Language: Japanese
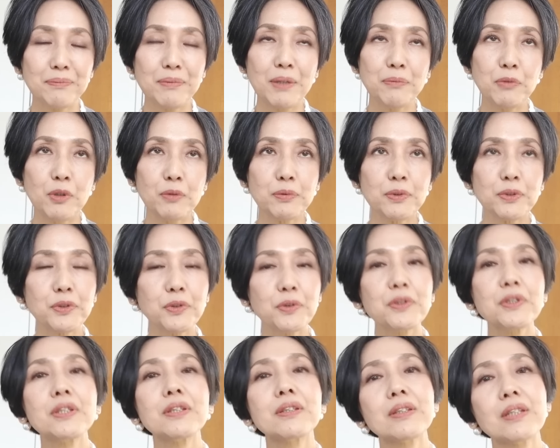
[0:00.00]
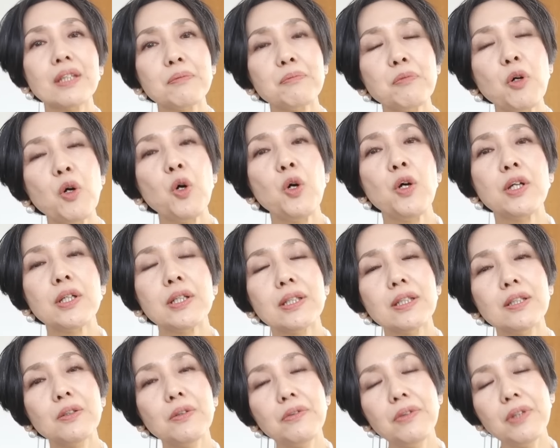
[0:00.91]
まあ、ボブといっても
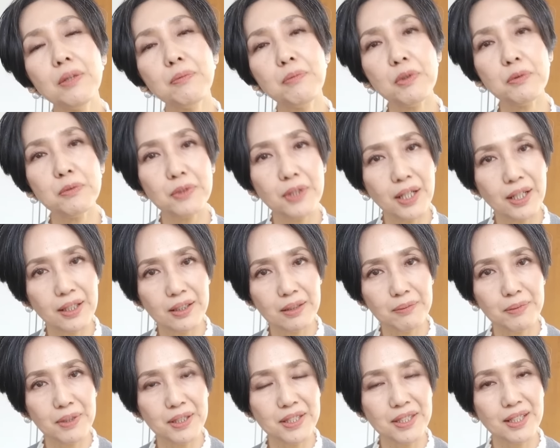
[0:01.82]
いろんなボブがありま